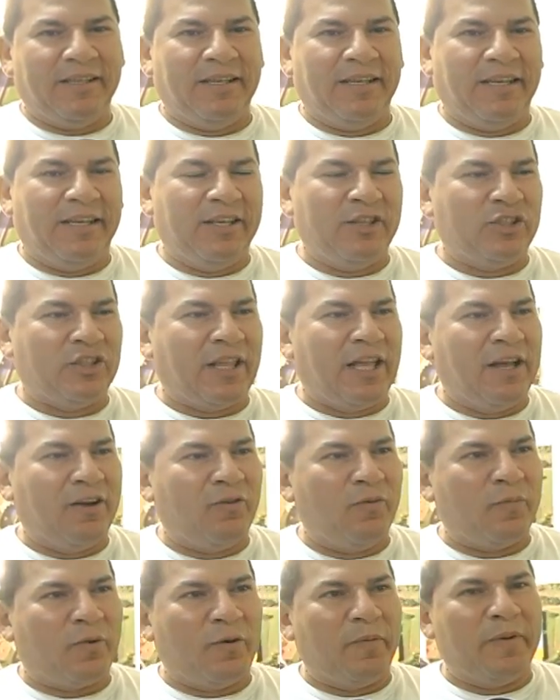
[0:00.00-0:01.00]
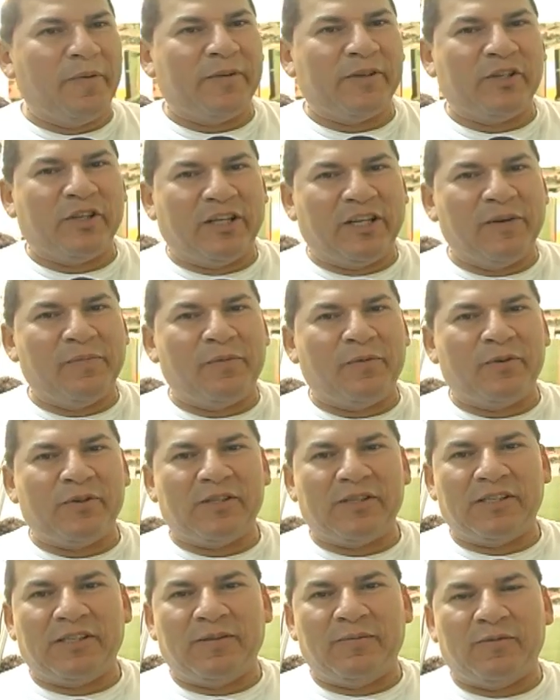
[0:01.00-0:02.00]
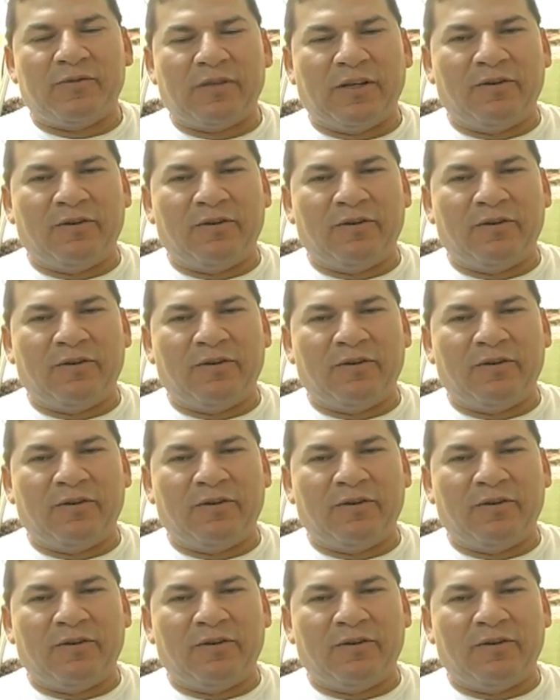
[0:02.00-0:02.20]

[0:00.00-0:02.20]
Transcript: É, a gente estava com problemas de campo, conseguimos